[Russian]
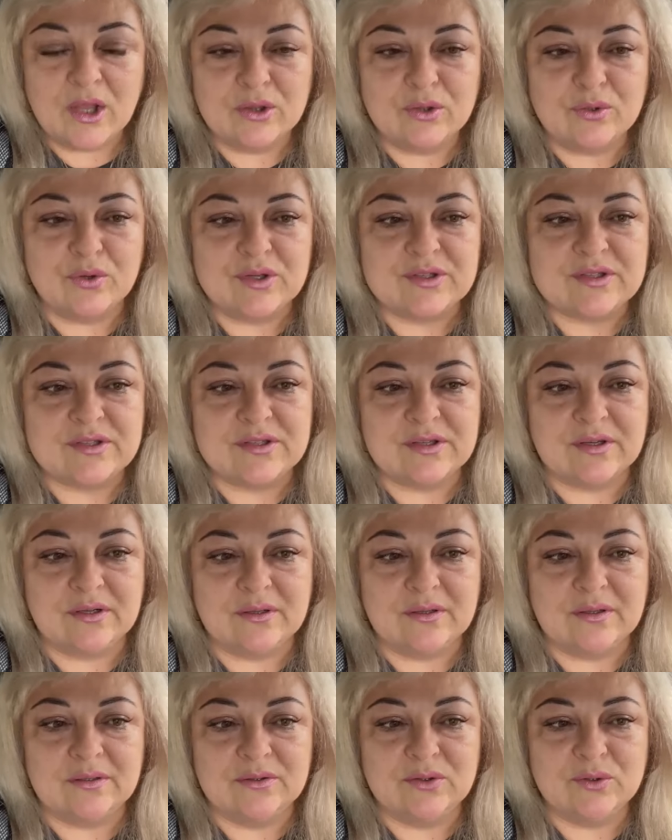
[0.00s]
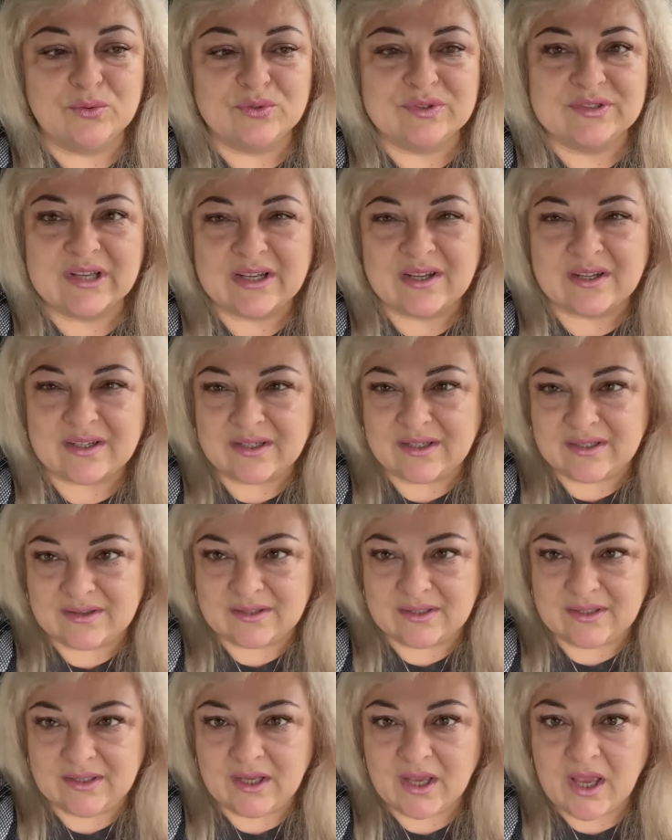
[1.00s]
то есть, а, ну,
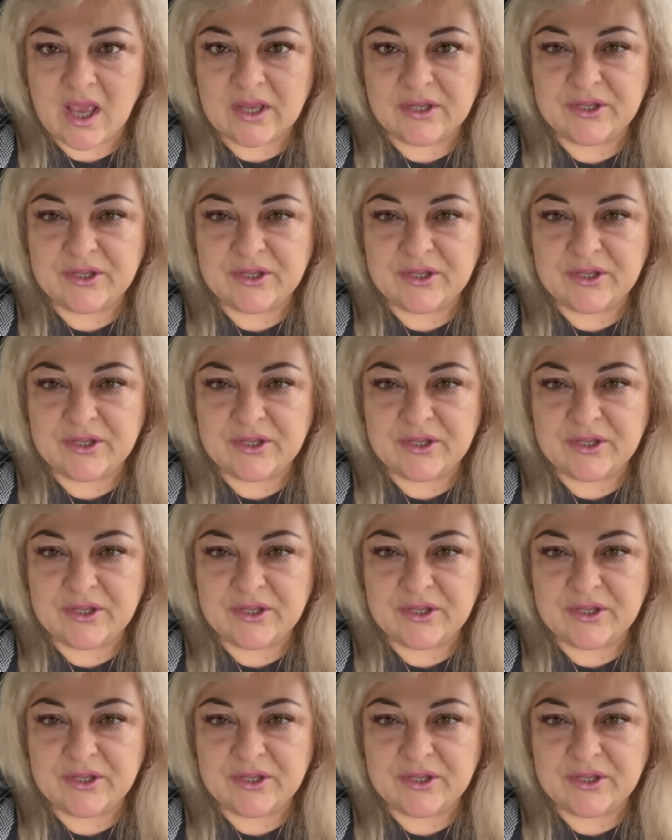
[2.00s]
закрытый,